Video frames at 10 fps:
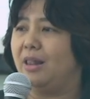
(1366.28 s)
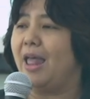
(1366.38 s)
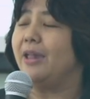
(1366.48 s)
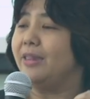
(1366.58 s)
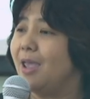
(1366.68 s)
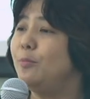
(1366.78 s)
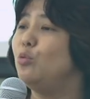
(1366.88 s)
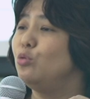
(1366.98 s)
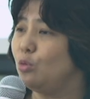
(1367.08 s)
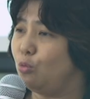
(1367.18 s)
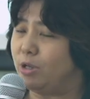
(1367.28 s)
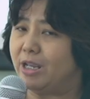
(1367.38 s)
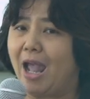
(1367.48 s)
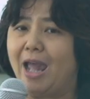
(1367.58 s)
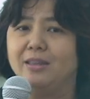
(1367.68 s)
และได้พูดคุย
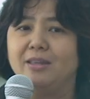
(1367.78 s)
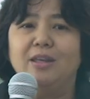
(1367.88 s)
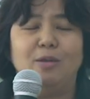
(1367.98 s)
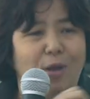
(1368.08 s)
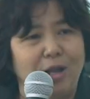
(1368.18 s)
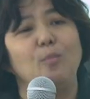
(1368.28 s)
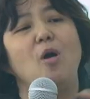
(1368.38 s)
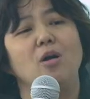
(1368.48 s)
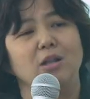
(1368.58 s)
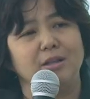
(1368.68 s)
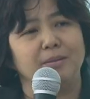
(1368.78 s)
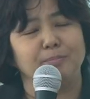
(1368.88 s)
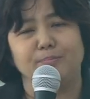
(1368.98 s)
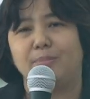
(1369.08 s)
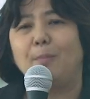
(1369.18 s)
กันหวานก็บอก
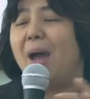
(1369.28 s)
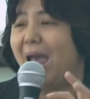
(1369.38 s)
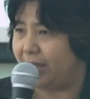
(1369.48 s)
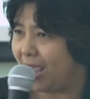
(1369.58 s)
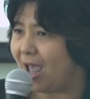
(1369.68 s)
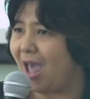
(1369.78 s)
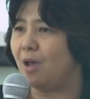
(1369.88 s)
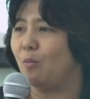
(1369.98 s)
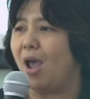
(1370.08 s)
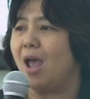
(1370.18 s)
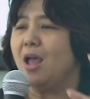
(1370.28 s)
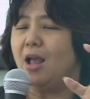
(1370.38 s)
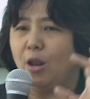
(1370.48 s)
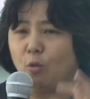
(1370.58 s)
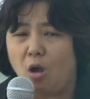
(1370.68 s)
ประมาณเนี้ยค่ะว่า
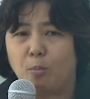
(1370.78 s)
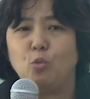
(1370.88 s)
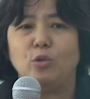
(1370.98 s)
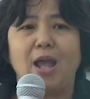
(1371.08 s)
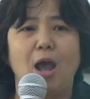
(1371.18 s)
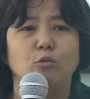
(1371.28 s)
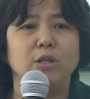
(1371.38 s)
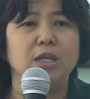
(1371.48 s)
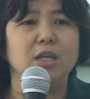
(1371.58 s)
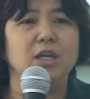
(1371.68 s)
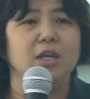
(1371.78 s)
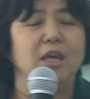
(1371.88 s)
เราขอบคุณเขาที่